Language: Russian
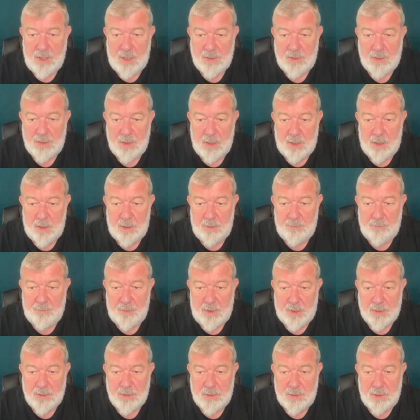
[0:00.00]
насилия и
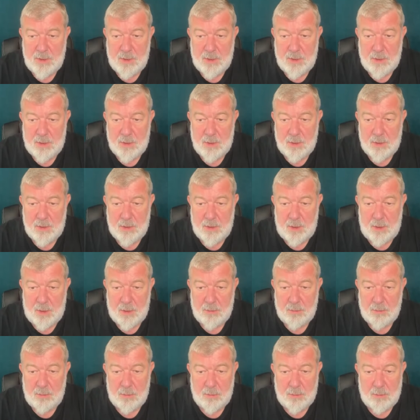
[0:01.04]
власть денег это не
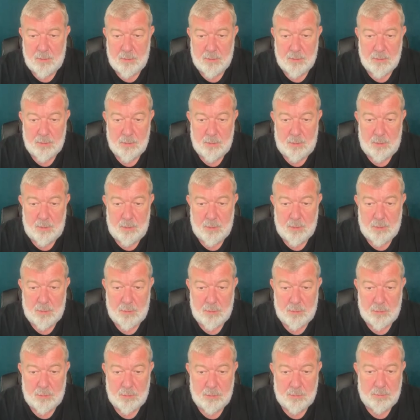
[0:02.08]
одно и то же. Нет.
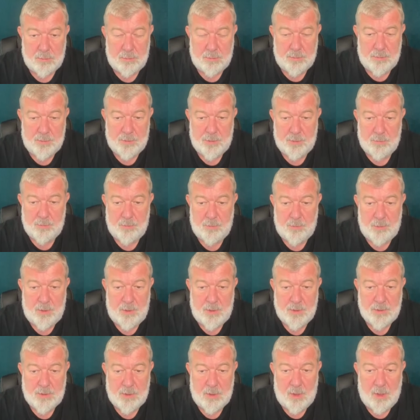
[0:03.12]
Почему?
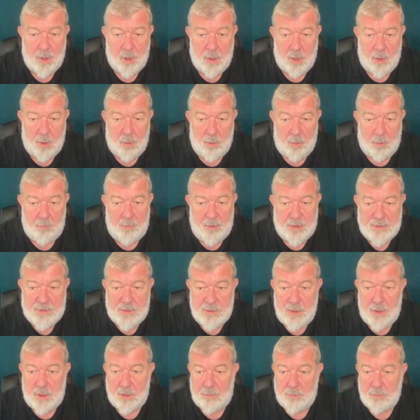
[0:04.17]
Если у
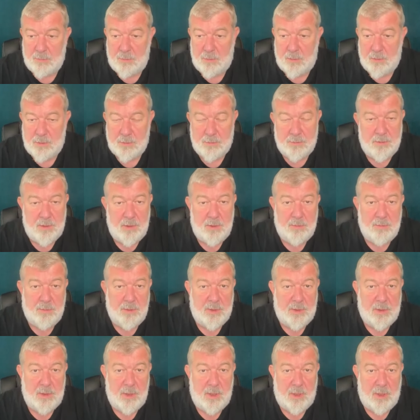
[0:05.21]
вас нет, может не
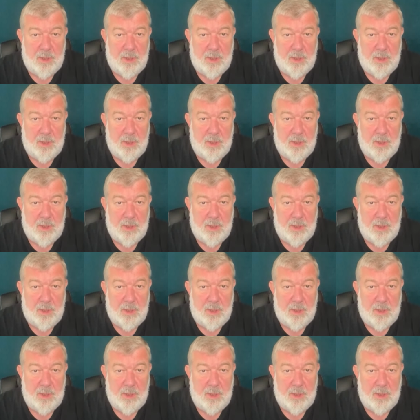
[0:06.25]
быть ни